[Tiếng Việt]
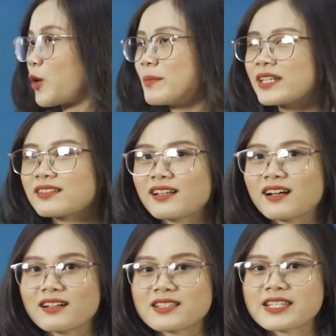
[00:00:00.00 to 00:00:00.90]
có biết
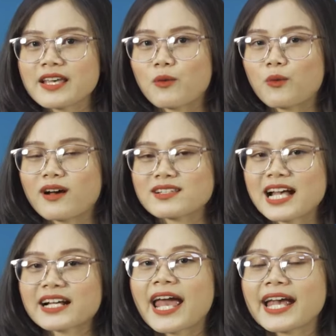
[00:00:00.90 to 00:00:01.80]
uh, rượu ờ,
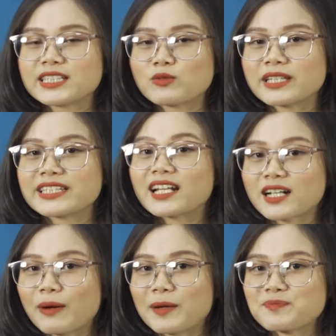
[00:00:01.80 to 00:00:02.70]
sake trong tiếng Nhật
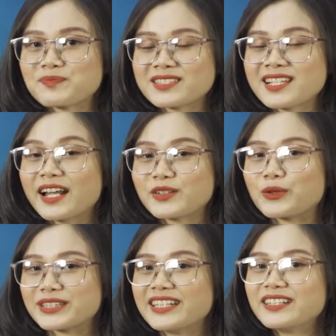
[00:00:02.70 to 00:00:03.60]
không ạ rất là
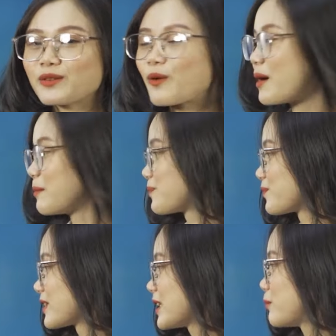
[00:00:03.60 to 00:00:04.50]
nổi tiếng đúng không ạ
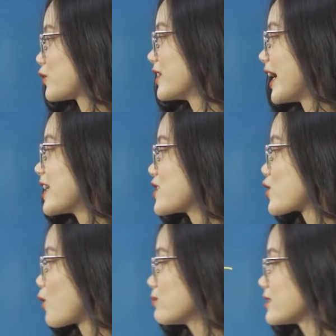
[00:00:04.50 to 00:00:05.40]
thì mọi người hình
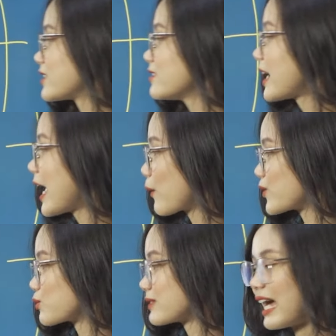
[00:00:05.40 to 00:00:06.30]
dung chữ kê của
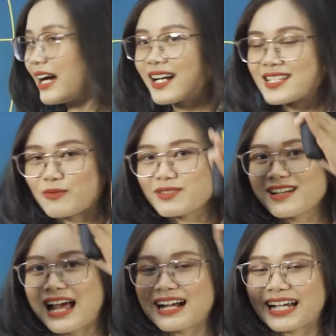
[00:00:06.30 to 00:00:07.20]
chúng ta gần giống như
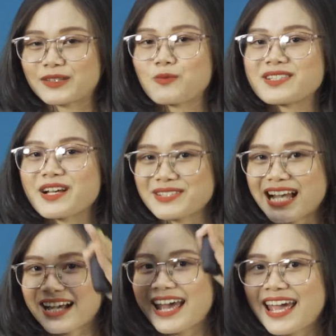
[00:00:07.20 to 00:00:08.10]
là cái thùng rượu
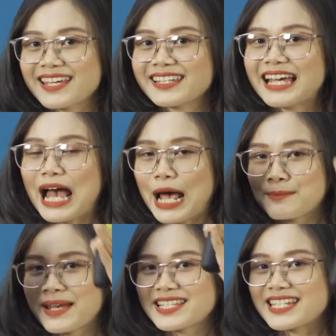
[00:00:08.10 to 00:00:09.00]
sake ấy. Hai
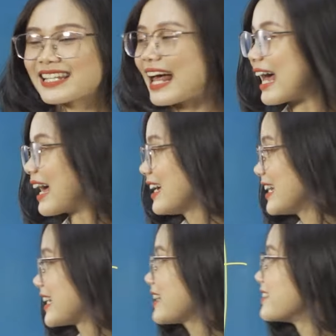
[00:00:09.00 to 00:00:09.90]
bên chính là
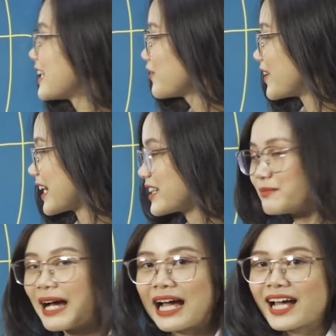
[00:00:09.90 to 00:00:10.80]
nét thứ nhất và nét thứ
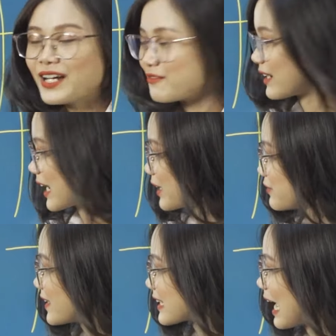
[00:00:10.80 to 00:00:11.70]
ba và cái
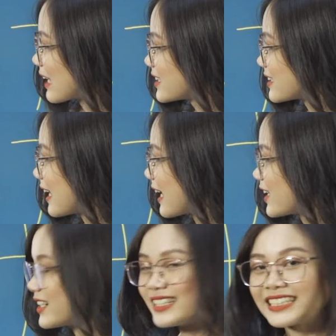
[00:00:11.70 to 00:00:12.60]
phần ngang chính
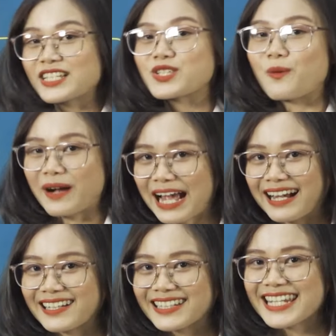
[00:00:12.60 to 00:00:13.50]
là nét sổ
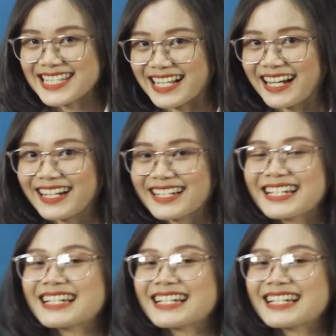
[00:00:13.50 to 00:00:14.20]
ngang. Ideska.